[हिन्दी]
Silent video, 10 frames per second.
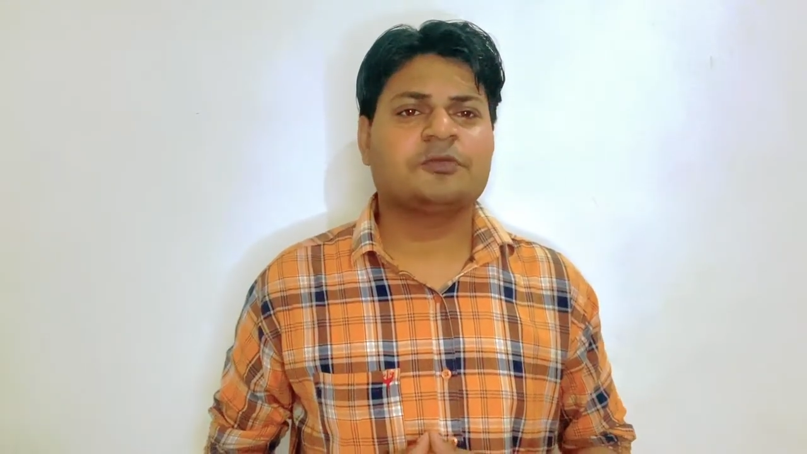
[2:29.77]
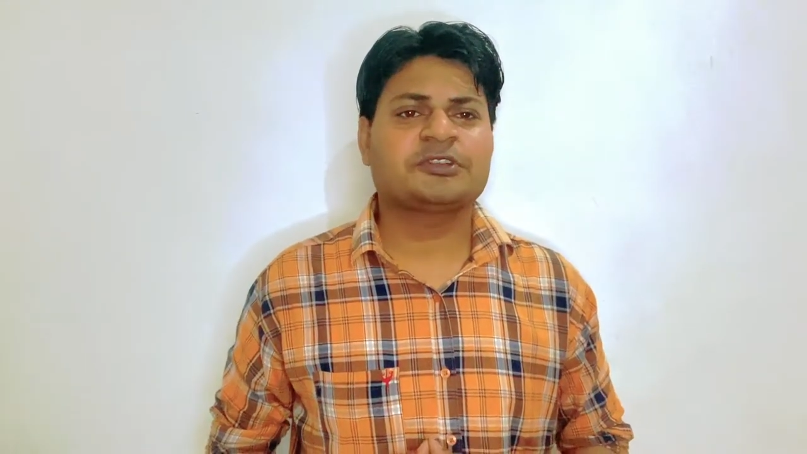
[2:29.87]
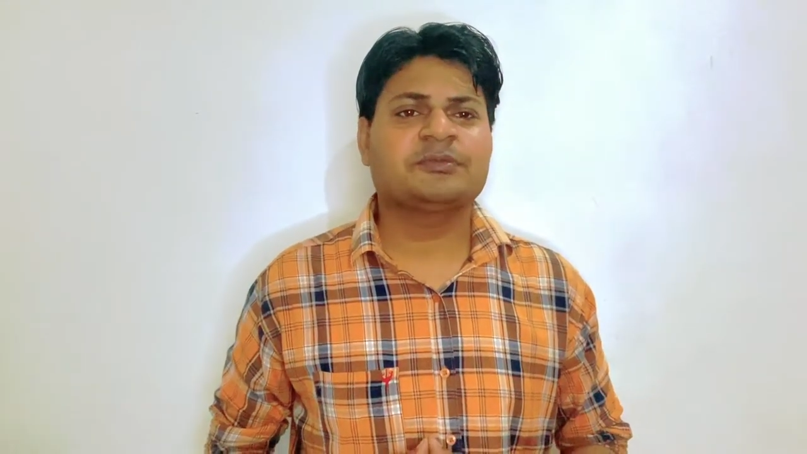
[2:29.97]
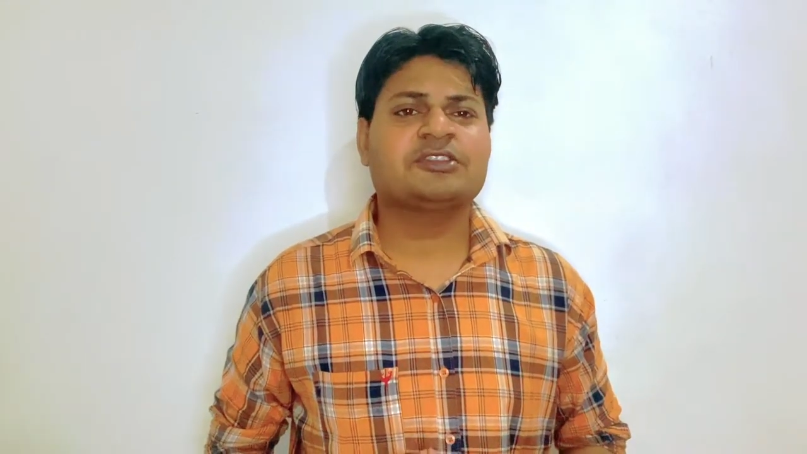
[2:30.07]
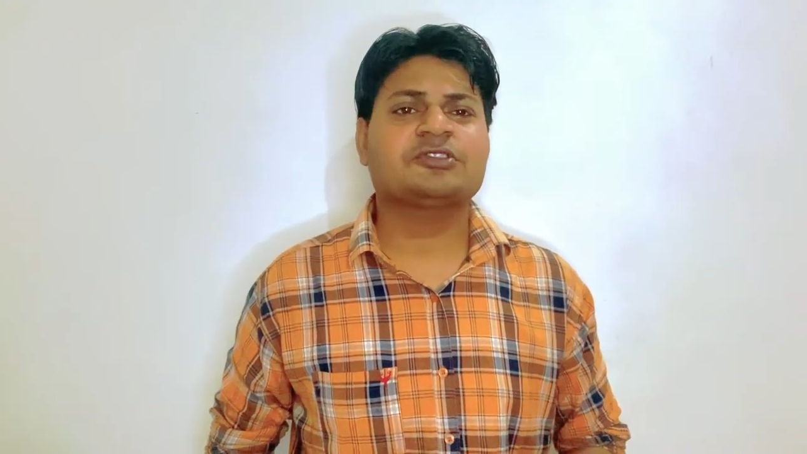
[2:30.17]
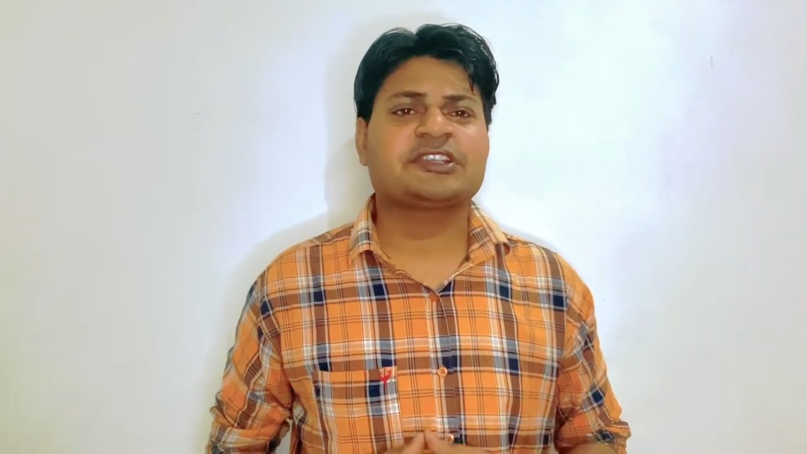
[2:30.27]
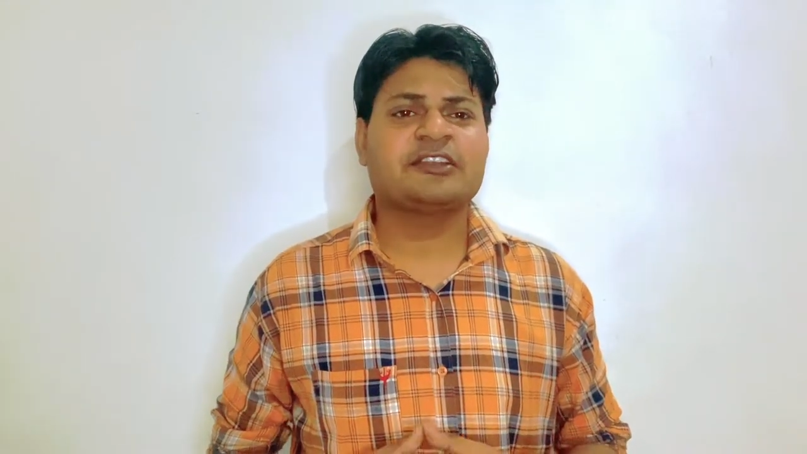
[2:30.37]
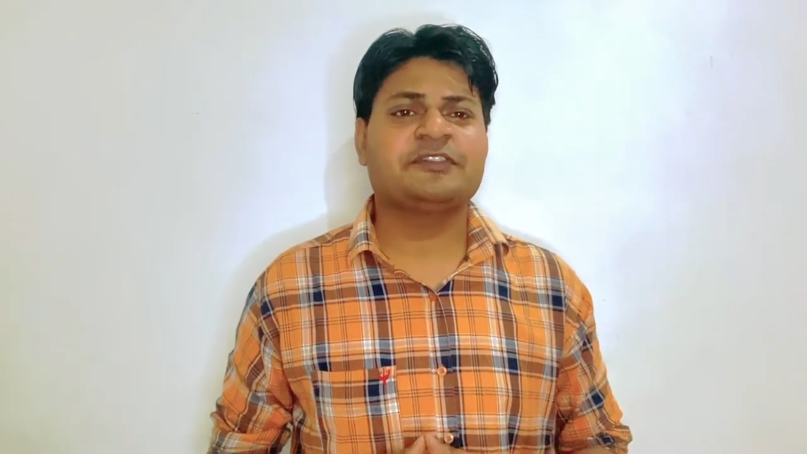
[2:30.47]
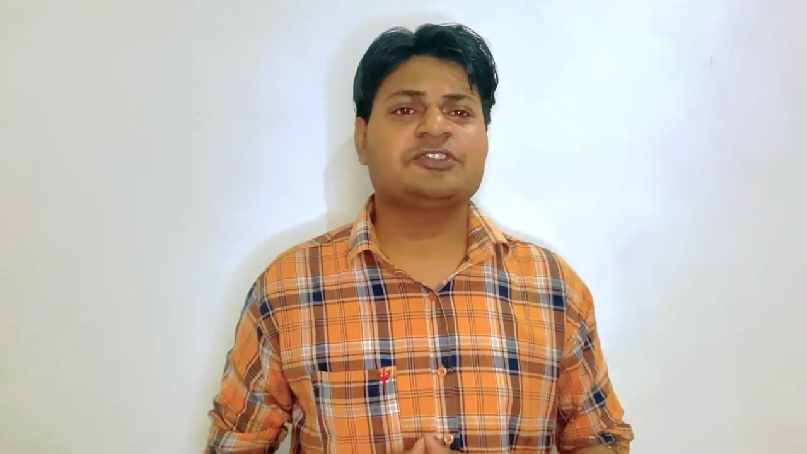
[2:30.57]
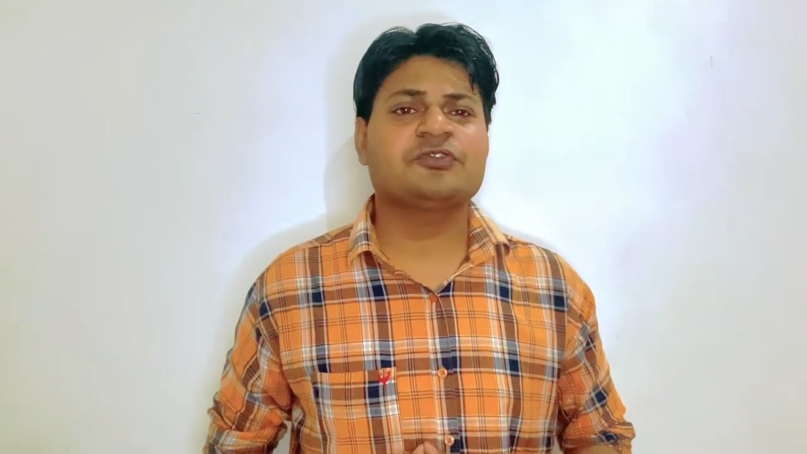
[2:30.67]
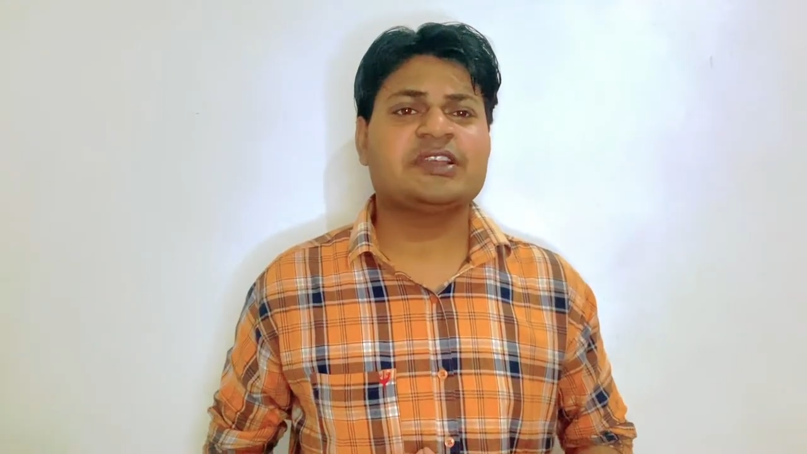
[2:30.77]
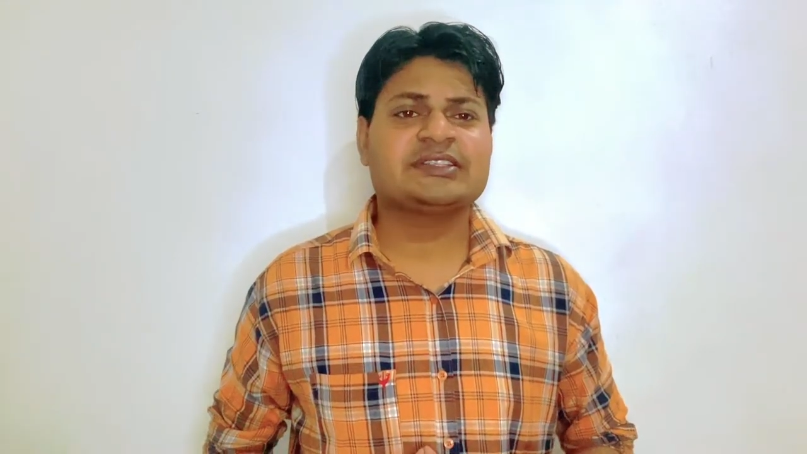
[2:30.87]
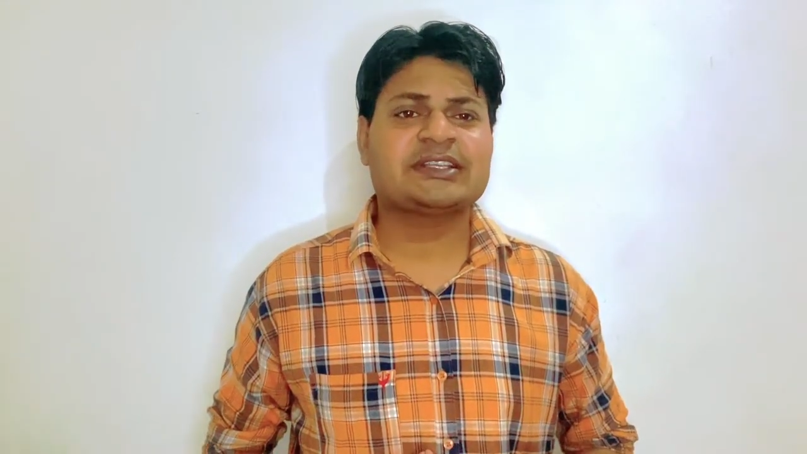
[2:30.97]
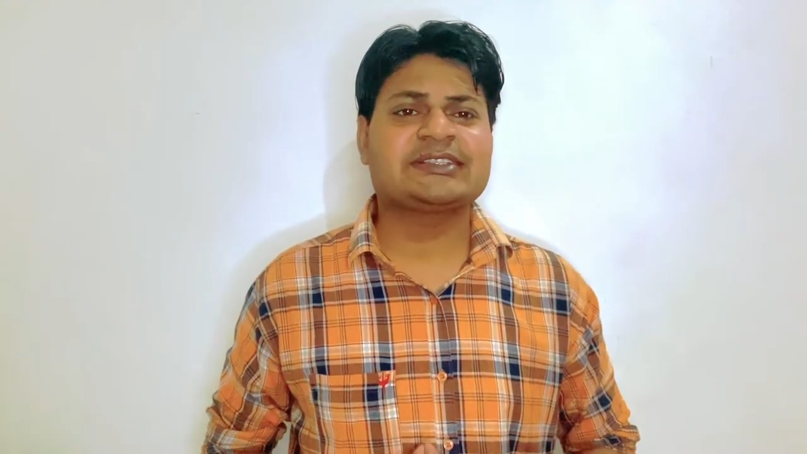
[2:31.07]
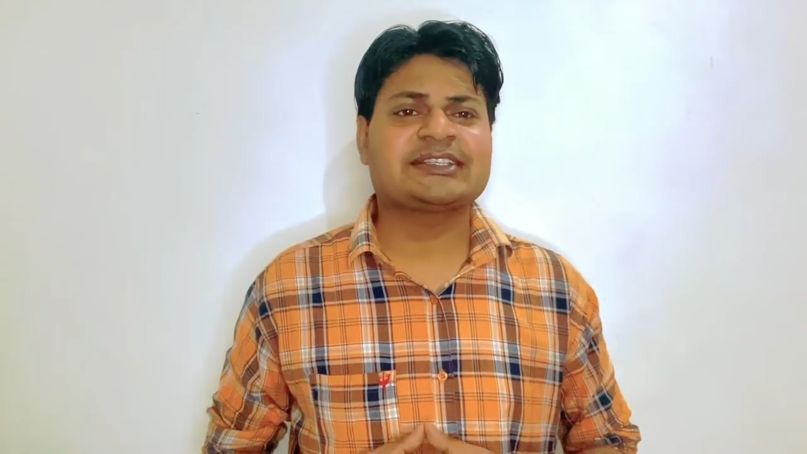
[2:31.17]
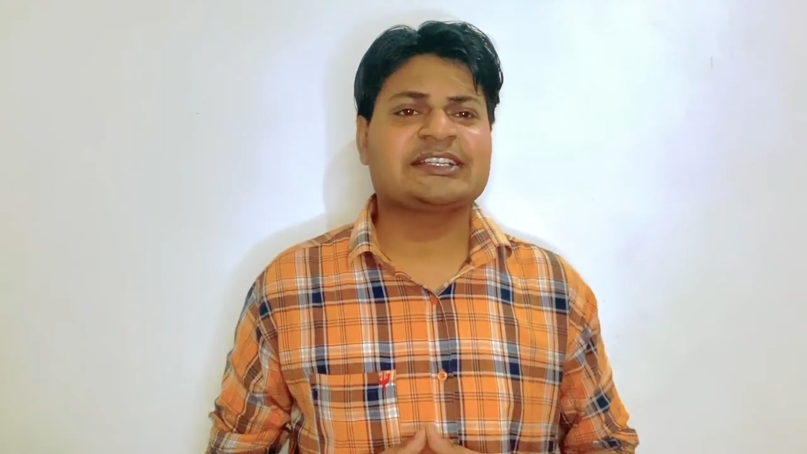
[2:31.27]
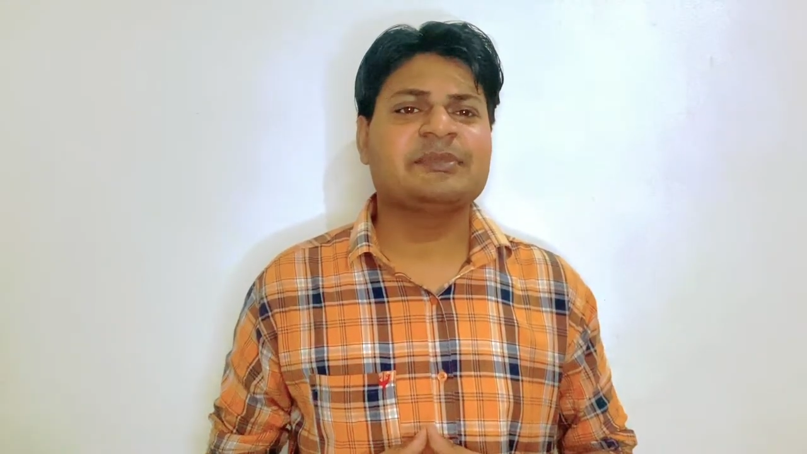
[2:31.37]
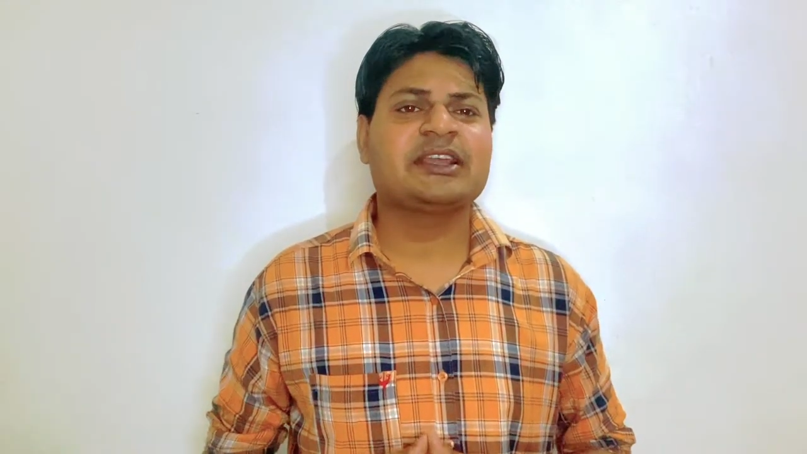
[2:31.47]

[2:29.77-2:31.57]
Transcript: ऑप्शन में तो सेल्फी जो है इसकी 16